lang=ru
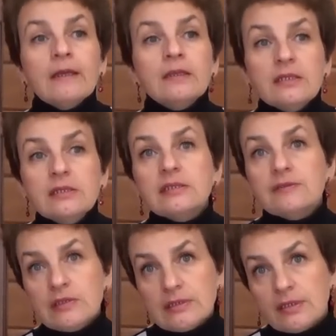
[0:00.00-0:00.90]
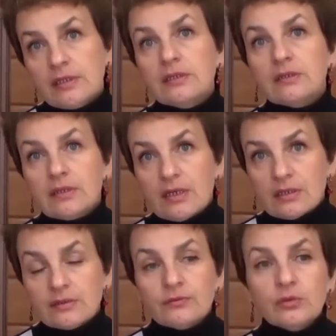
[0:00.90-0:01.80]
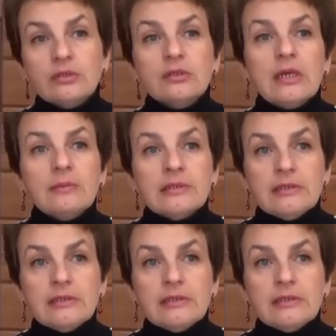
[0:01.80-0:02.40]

Да, действительно, это так. Вот там,